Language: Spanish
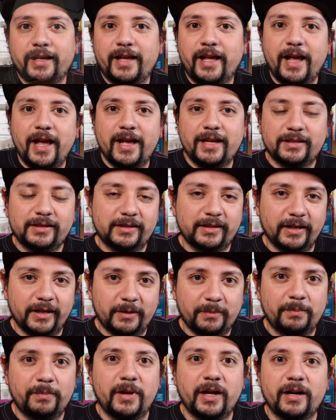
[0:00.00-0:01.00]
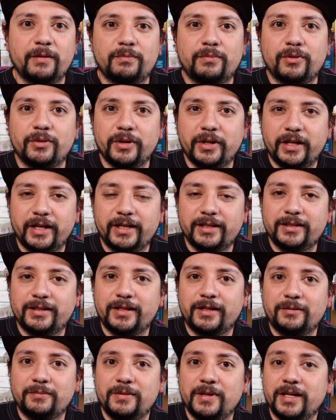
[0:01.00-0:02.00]
de qué hacer para poder
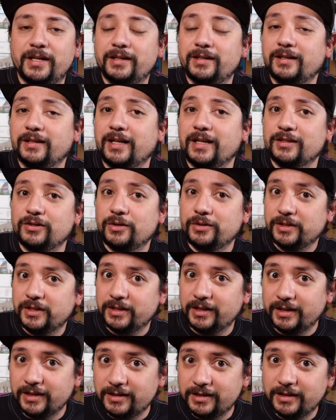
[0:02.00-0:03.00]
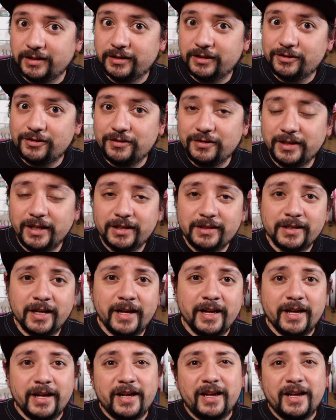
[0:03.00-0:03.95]
hacer bien las cosas en las siguientes rondas.